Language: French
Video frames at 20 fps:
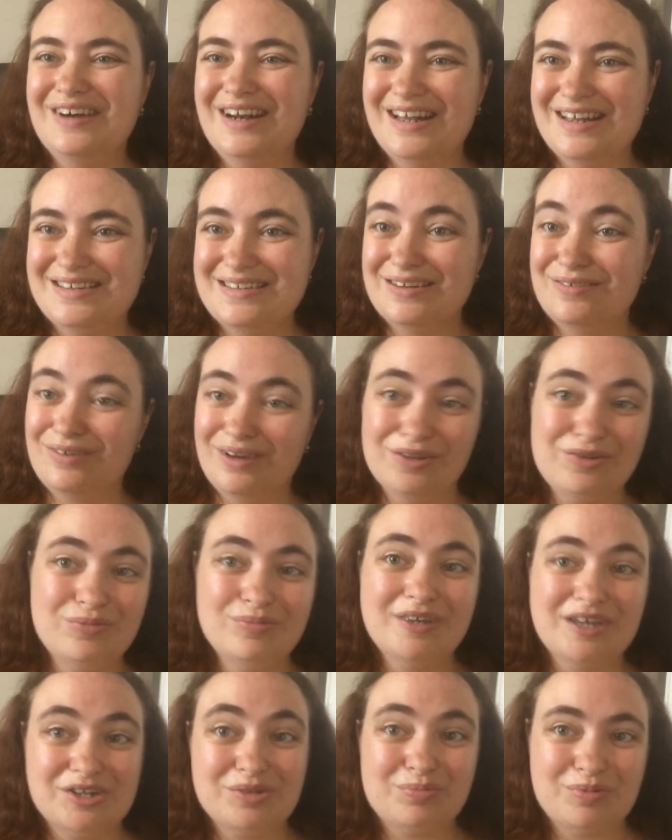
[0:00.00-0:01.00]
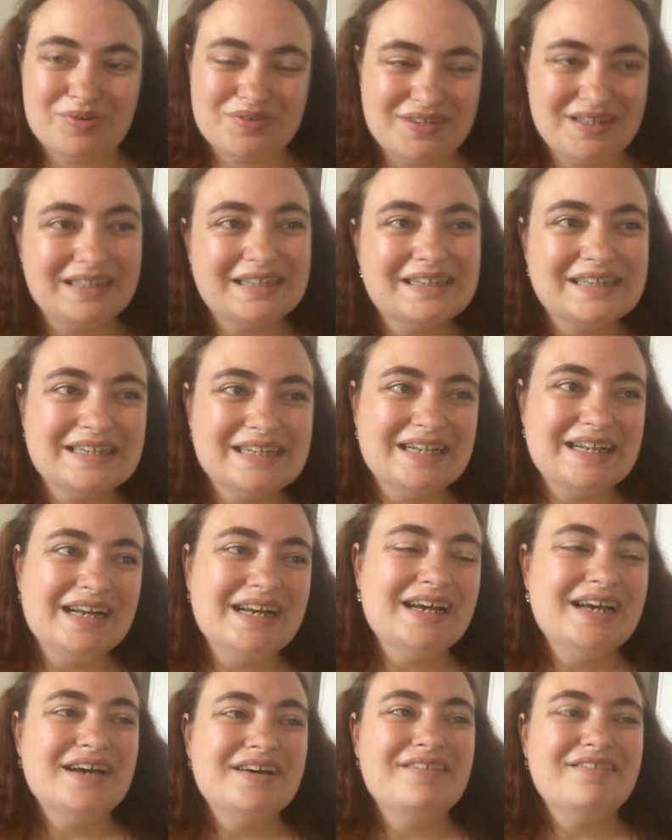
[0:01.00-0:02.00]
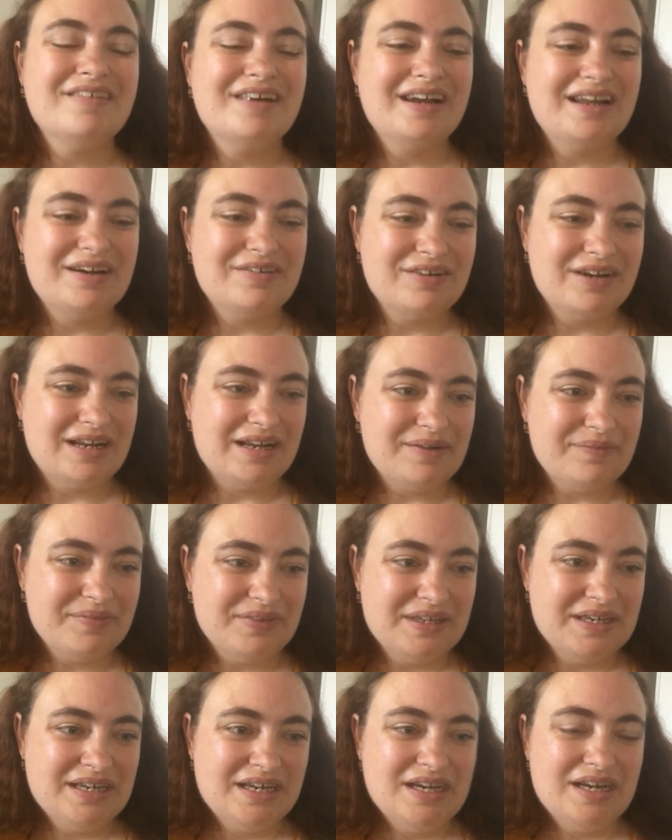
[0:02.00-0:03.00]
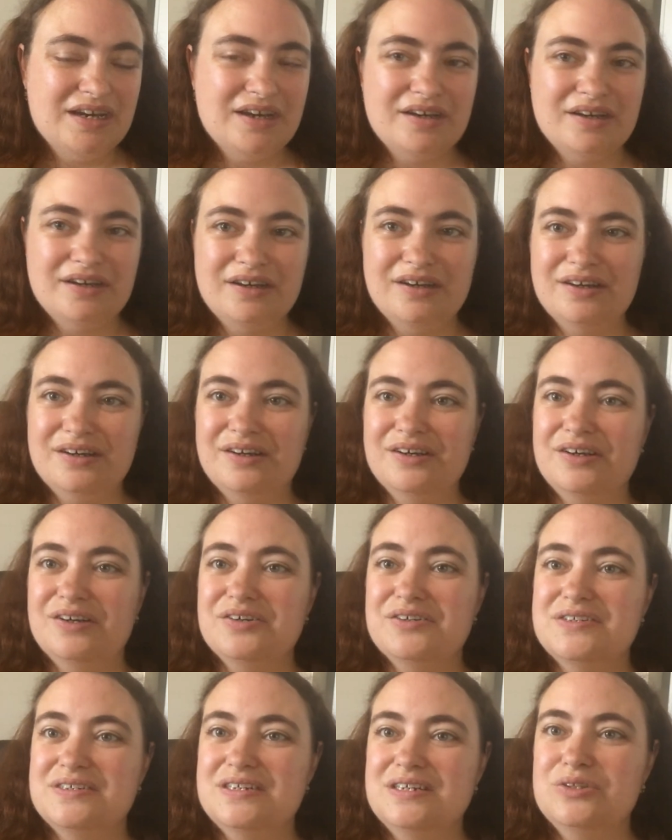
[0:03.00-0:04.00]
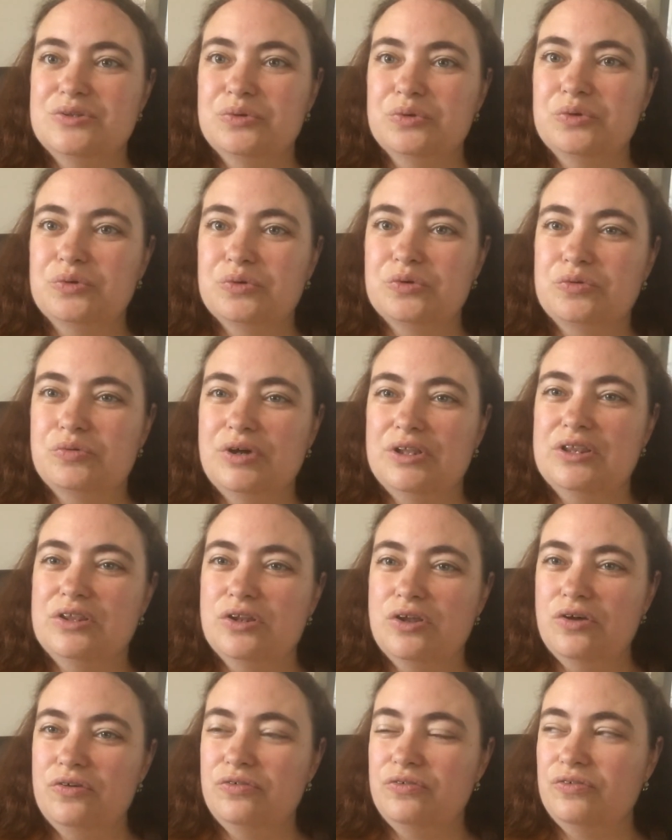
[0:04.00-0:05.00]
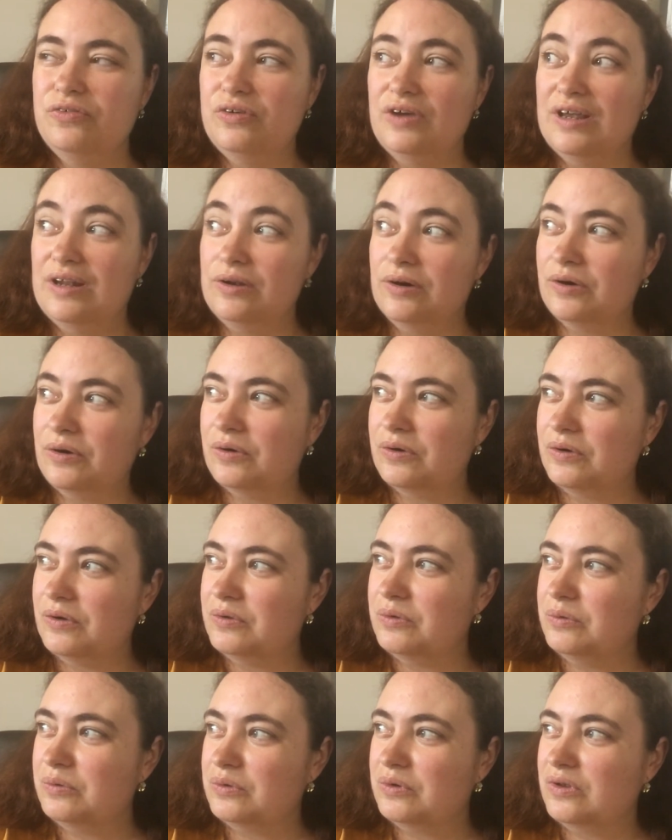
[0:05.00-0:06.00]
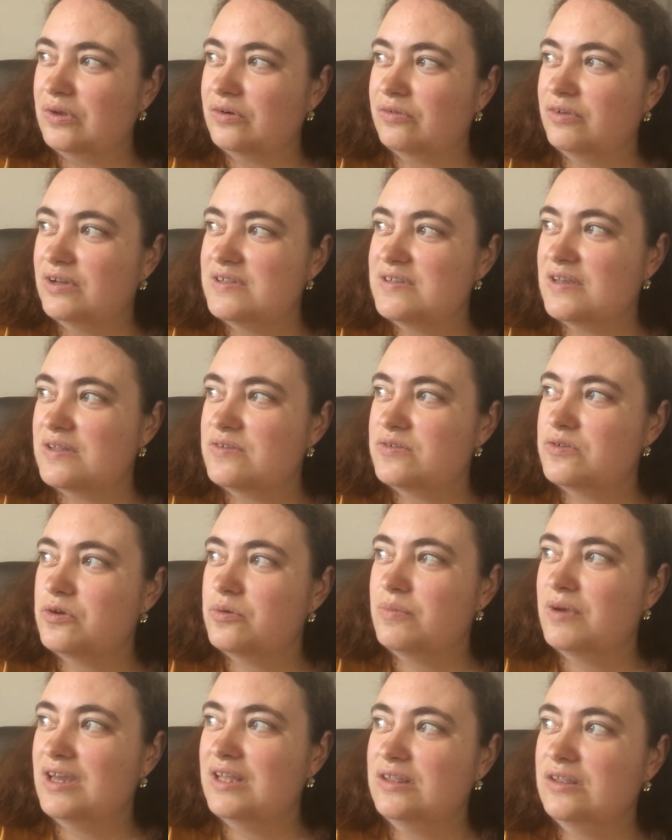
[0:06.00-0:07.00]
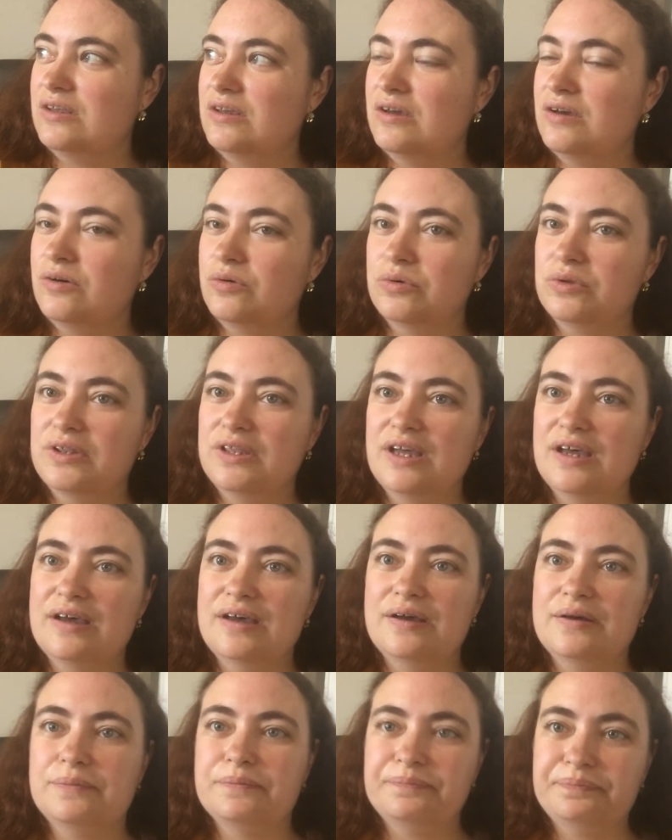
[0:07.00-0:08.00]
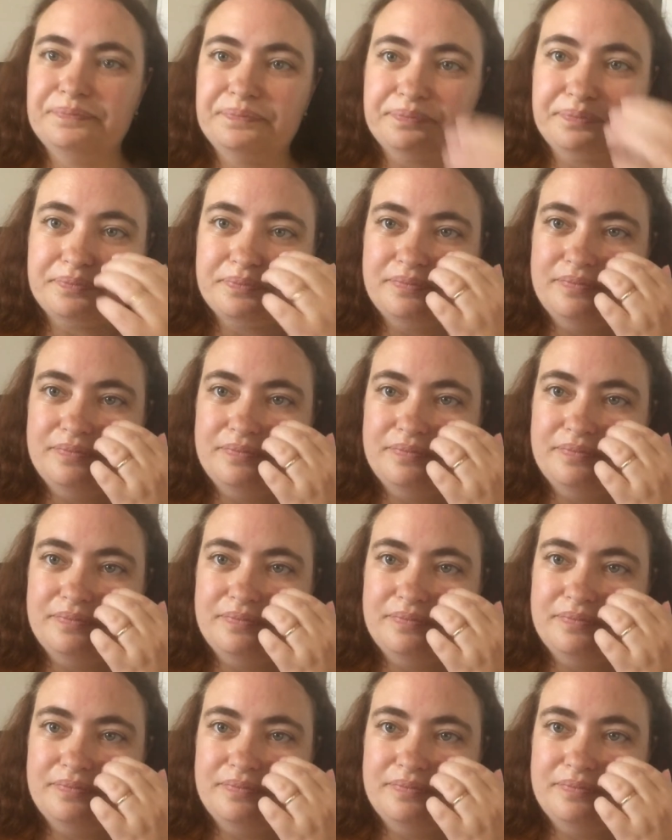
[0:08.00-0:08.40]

voilà, ça fera du bien, je pense. Hein. Voilà, voilà. sinon, donc, quoi de neuf Alors, donc, en fait, cette semaine, on a. Hum,